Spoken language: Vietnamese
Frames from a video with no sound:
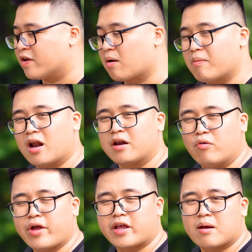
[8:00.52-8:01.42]
và đặc biệt là
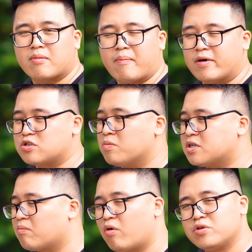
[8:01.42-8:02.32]
nếu như anh em nào mà dùng
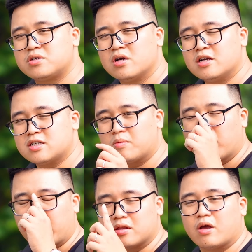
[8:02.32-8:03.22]
trong
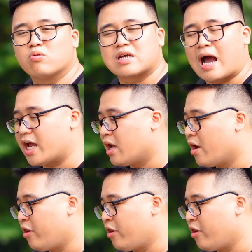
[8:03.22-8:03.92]
điều kiện thiếu sáng ấy,